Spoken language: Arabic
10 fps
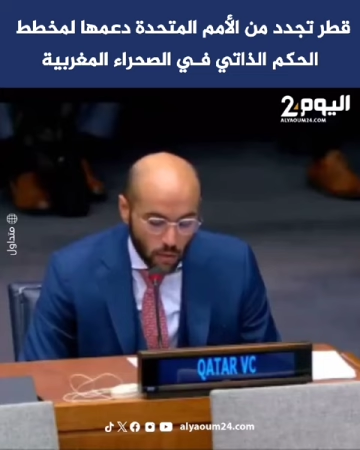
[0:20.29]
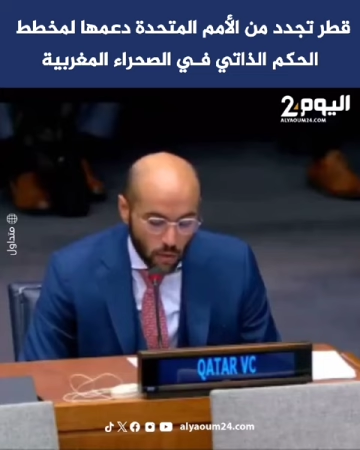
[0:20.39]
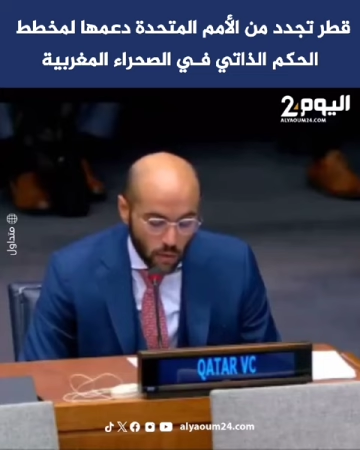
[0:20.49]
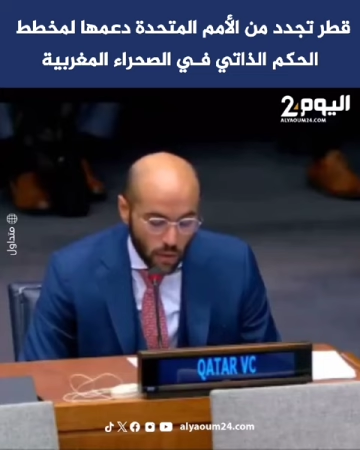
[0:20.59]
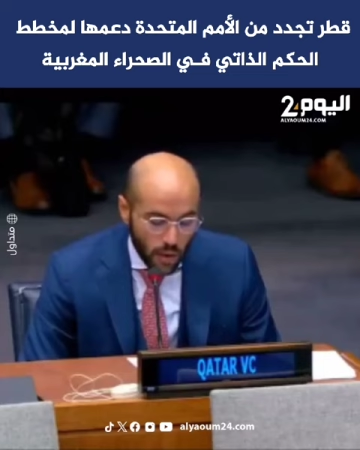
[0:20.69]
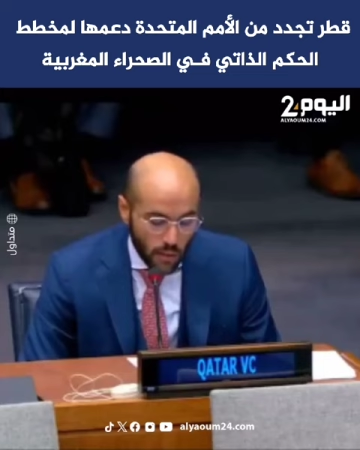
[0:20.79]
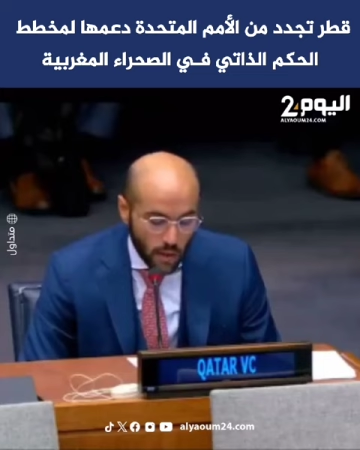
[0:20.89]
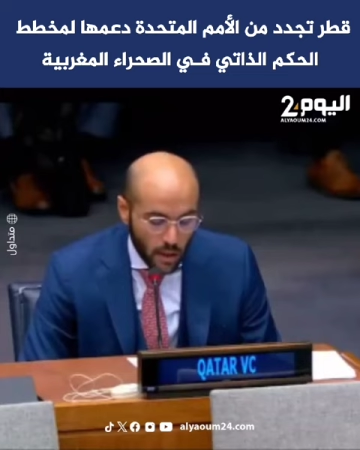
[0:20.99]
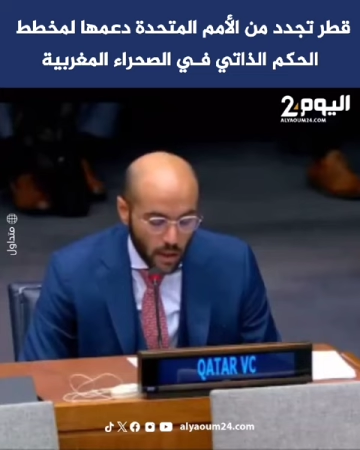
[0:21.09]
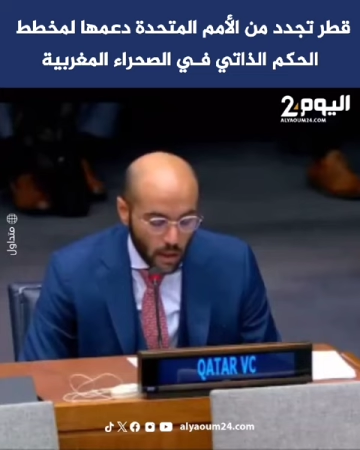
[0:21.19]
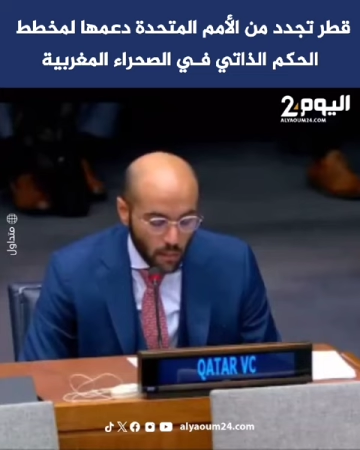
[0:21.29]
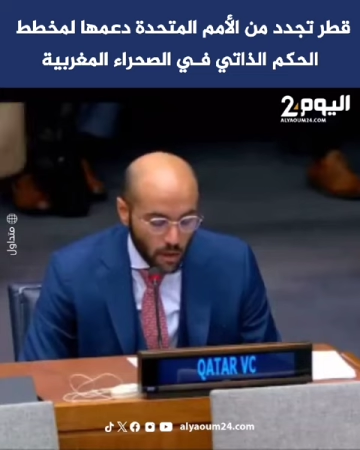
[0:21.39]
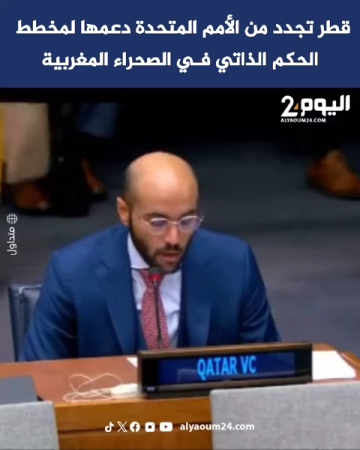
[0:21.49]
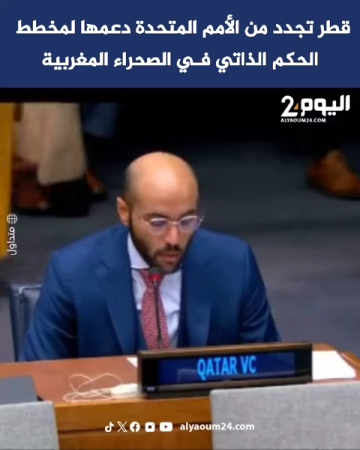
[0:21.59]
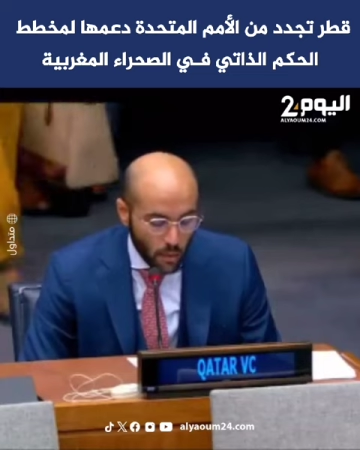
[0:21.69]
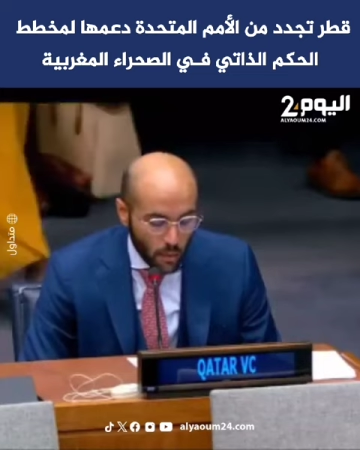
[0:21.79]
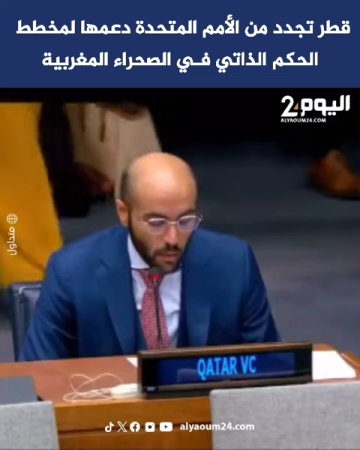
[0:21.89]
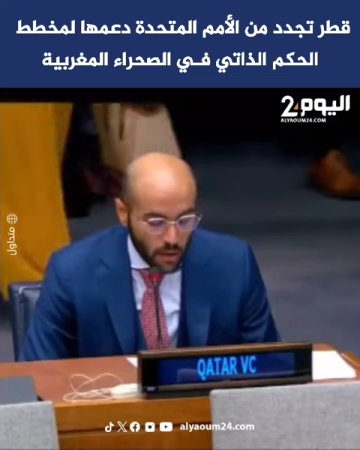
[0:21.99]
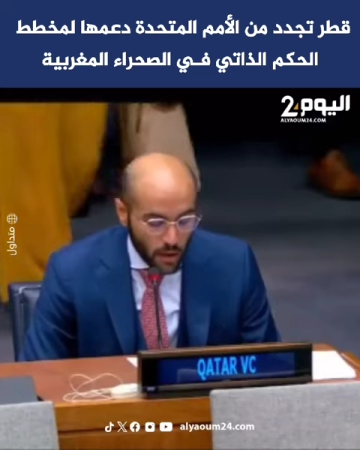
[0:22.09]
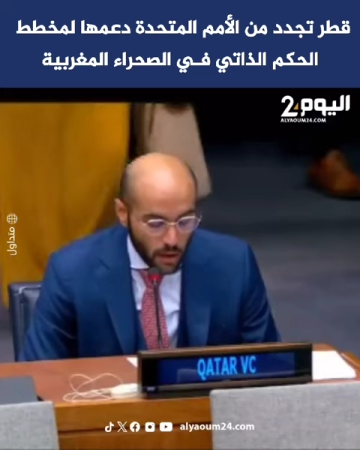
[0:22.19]
جهود الأمين العام للأمم
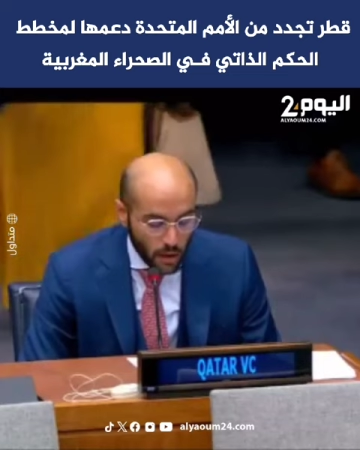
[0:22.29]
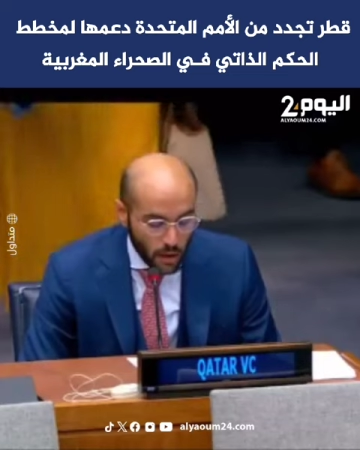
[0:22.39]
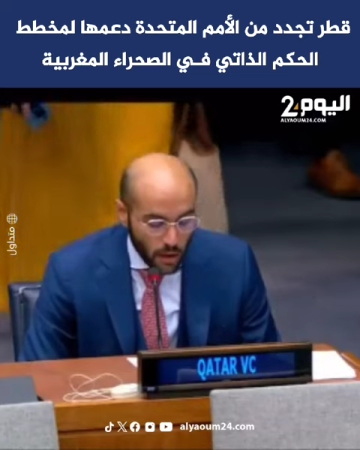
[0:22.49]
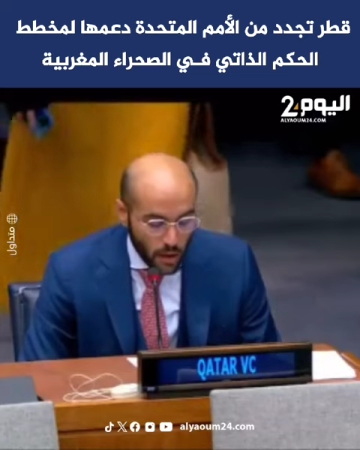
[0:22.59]
المتحدة